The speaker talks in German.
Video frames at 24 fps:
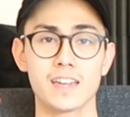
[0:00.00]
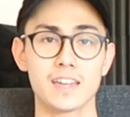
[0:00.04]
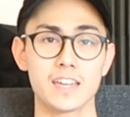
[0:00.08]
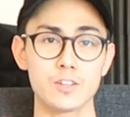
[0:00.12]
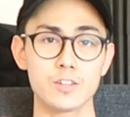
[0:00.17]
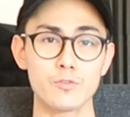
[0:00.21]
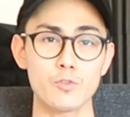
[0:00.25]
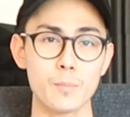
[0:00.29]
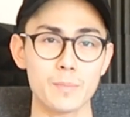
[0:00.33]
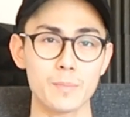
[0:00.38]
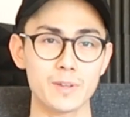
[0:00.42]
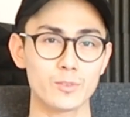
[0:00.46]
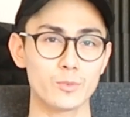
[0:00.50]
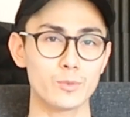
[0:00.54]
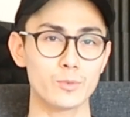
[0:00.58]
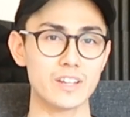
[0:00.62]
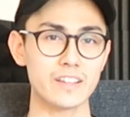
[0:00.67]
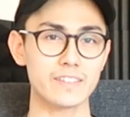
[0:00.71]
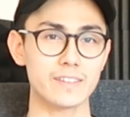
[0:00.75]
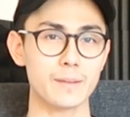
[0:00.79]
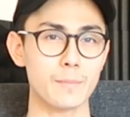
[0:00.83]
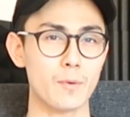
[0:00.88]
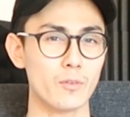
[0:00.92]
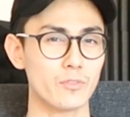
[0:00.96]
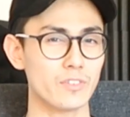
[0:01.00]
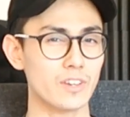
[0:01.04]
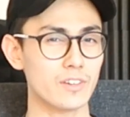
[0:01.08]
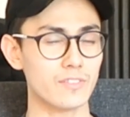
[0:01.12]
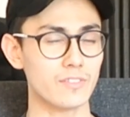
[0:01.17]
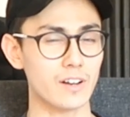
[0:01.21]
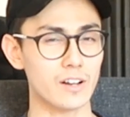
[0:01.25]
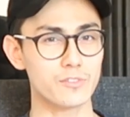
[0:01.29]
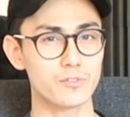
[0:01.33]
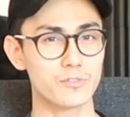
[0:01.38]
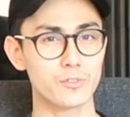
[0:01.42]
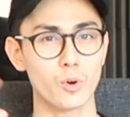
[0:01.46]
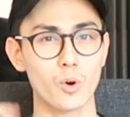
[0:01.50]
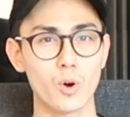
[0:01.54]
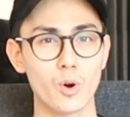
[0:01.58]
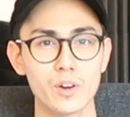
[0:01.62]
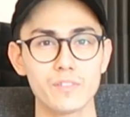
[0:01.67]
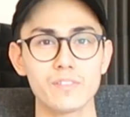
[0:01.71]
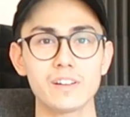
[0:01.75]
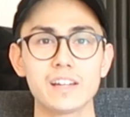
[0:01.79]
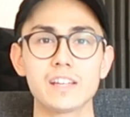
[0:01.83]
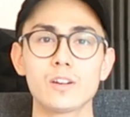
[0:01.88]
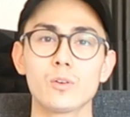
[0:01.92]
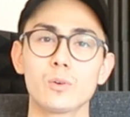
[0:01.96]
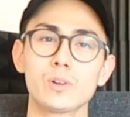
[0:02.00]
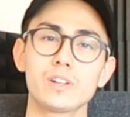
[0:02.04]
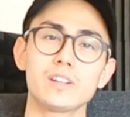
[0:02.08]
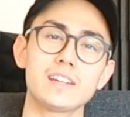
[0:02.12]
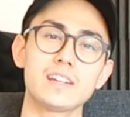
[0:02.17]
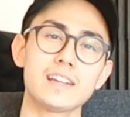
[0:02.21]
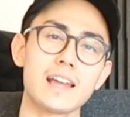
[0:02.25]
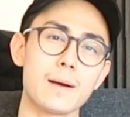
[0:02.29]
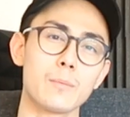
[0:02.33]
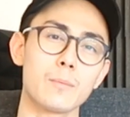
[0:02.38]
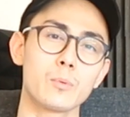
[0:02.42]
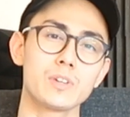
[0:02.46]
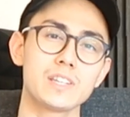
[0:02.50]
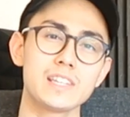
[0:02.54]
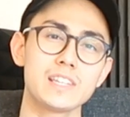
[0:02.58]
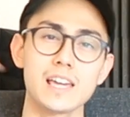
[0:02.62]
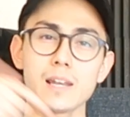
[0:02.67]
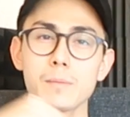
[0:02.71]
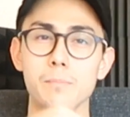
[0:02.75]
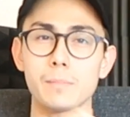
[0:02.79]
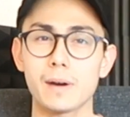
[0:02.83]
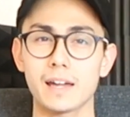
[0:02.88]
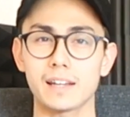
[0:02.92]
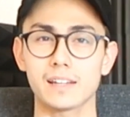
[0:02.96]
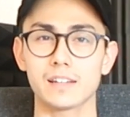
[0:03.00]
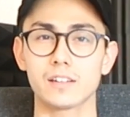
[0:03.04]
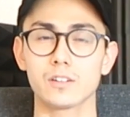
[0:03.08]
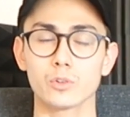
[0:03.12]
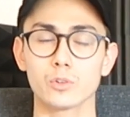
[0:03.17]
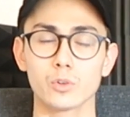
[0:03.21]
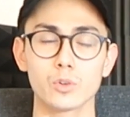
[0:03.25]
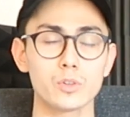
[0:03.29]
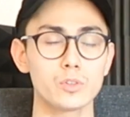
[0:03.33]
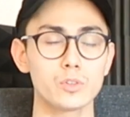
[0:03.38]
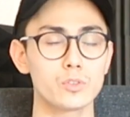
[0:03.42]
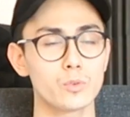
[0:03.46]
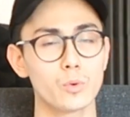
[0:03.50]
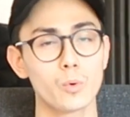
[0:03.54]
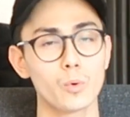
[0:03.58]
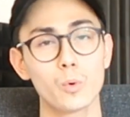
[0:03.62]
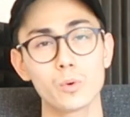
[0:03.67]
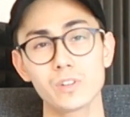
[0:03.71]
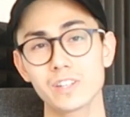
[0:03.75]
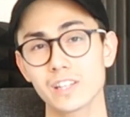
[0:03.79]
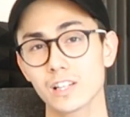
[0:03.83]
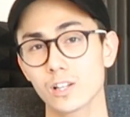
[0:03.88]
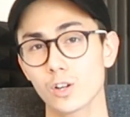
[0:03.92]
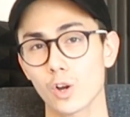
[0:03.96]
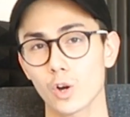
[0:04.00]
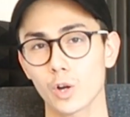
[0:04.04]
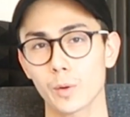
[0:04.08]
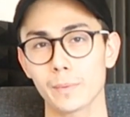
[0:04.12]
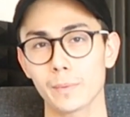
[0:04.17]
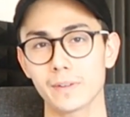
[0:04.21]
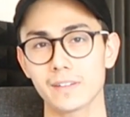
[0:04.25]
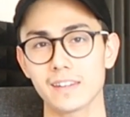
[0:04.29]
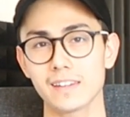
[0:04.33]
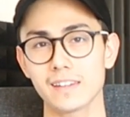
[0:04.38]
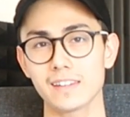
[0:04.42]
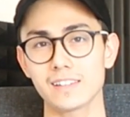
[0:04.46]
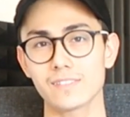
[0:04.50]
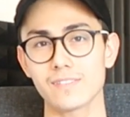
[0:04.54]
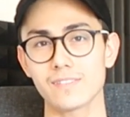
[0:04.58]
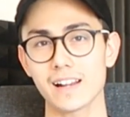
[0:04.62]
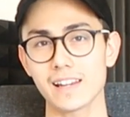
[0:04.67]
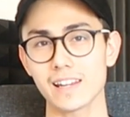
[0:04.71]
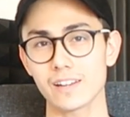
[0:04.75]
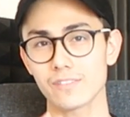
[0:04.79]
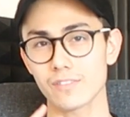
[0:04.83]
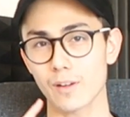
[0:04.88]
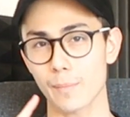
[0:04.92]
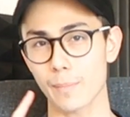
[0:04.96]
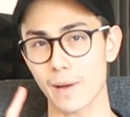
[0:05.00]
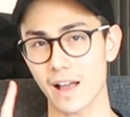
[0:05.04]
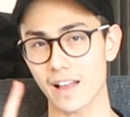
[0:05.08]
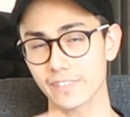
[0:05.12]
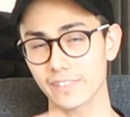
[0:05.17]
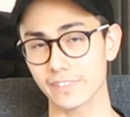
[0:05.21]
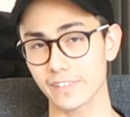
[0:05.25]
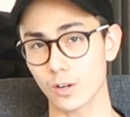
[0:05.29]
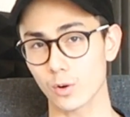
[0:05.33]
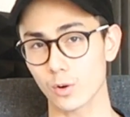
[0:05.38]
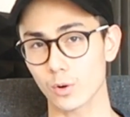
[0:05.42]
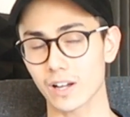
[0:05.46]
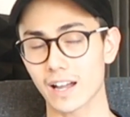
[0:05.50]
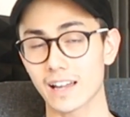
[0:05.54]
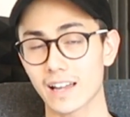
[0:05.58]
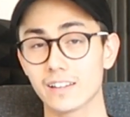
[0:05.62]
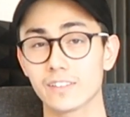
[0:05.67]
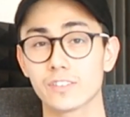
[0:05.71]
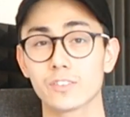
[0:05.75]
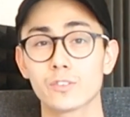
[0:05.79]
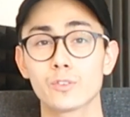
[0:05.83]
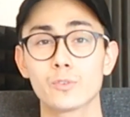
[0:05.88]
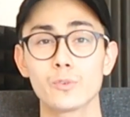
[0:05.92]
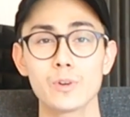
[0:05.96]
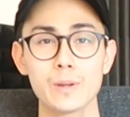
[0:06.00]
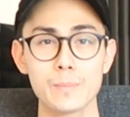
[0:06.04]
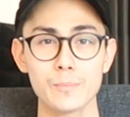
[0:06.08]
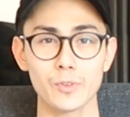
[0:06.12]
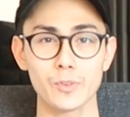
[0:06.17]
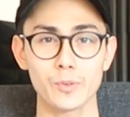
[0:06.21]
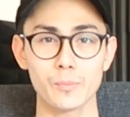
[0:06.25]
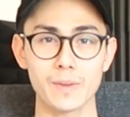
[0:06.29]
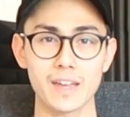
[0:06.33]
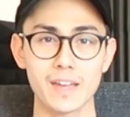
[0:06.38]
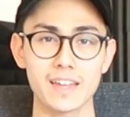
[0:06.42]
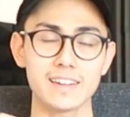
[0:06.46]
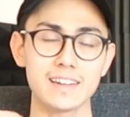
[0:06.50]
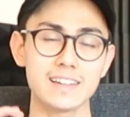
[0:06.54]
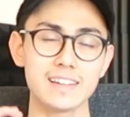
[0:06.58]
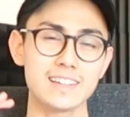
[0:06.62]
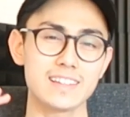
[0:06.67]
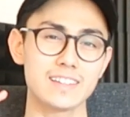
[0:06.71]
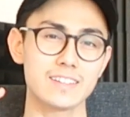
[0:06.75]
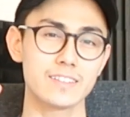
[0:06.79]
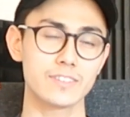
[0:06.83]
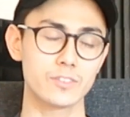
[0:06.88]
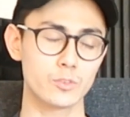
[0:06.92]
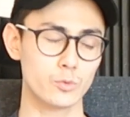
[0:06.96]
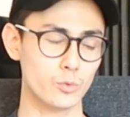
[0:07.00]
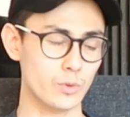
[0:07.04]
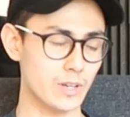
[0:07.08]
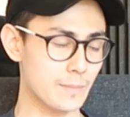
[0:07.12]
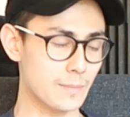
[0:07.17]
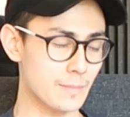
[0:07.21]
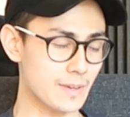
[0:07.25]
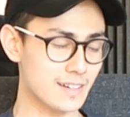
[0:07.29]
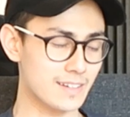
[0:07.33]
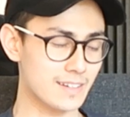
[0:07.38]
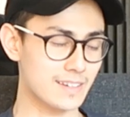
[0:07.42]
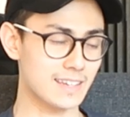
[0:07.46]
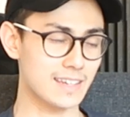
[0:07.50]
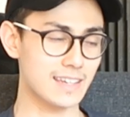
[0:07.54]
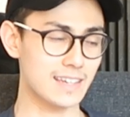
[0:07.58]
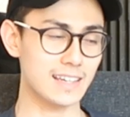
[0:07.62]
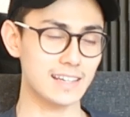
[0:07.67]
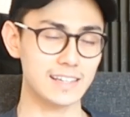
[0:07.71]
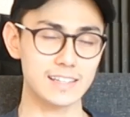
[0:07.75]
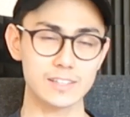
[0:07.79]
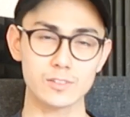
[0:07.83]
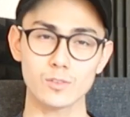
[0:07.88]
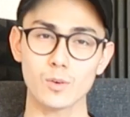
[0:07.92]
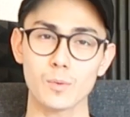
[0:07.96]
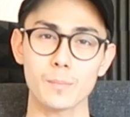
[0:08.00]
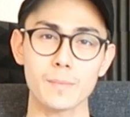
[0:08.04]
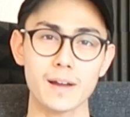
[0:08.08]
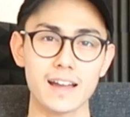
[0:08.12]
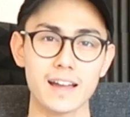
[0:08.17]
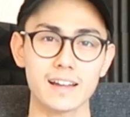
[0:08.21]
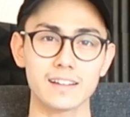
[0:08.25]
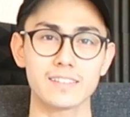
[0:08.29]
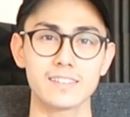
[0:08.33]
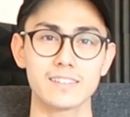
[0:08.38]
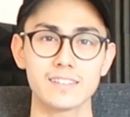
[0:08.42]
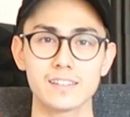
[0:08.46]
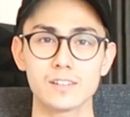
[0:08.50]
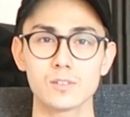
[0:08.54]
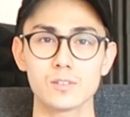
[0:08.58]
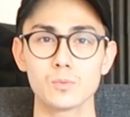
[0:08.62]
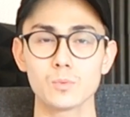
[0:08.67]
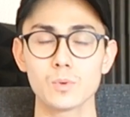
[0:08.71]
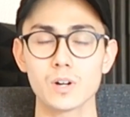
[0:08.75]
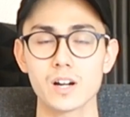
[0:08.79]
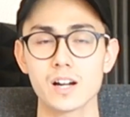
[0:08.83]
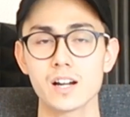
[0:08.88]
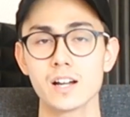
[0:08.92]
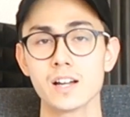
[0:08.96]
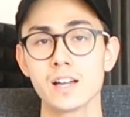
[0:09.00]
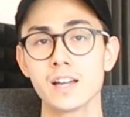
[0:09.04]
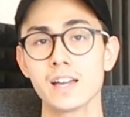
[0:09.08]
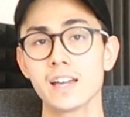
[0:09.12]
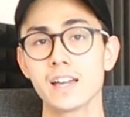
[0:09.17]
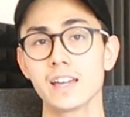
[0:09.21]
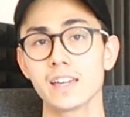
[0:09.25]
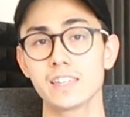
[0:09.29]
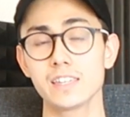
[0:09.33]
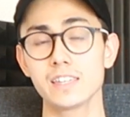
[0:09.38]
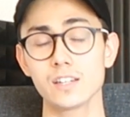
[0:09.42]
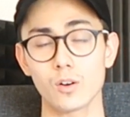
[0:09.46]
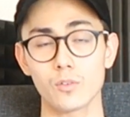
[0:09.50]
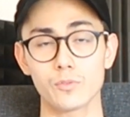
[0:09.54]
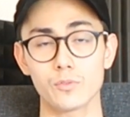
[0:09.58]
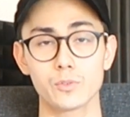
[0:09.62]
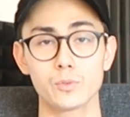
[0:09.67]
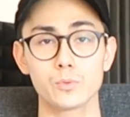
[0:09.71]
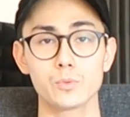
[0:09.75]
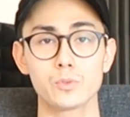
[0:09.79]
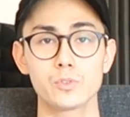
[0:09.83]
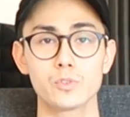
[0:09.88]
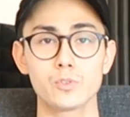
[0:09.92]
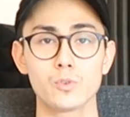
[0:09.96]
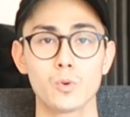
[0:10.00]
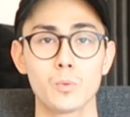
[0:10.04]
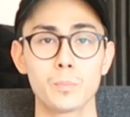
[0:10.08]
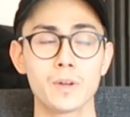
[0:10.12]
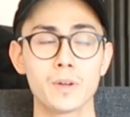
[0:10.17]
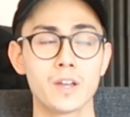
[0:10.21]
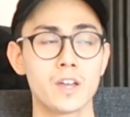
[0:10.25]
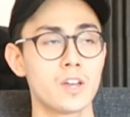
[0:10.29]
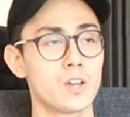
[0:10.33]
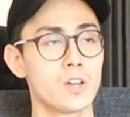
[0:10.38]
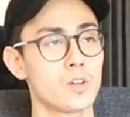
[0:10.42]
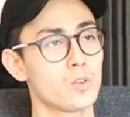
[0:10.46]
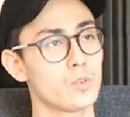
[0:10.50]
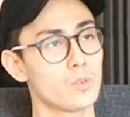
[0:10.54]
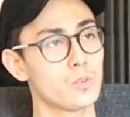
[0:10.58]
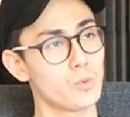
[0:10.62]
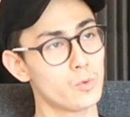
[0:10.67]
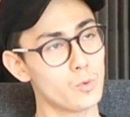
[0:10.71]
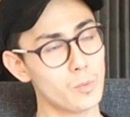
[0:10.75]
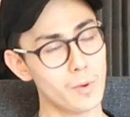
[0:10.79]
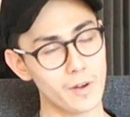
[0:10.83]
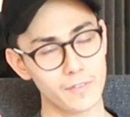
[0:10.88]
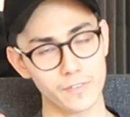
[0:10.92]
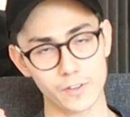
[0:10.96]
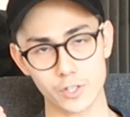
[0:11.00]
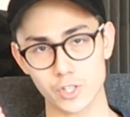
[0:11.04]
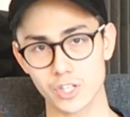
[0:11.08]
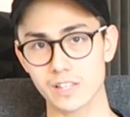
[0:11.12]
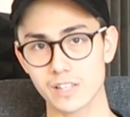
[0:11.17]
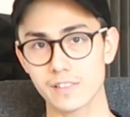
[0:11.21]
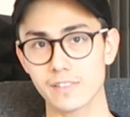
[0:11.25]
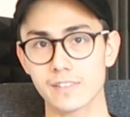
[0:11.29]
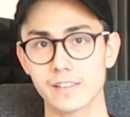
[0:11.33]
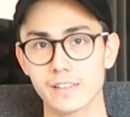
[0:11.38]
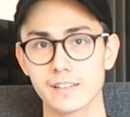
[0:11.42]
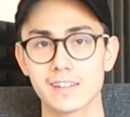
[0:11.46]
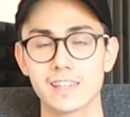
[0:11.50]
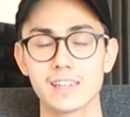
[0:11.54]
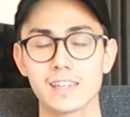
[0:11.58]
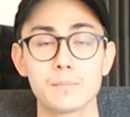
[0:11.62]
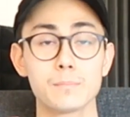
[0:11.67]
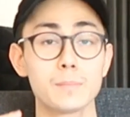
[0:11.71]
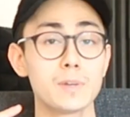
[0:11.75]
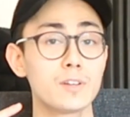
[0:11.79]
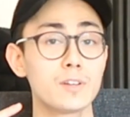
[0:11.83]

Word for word: Ich würde mich zunächst aber auf jeden Fall freuen, wenn ihr unten den Abonnieren-Button drückt und die Glocke betätigt, weil dann verpasst ihr auch keine Streams mehr, denn ich streame täglich um 18 Uhr hier auf YouTube über verschiedenste Themen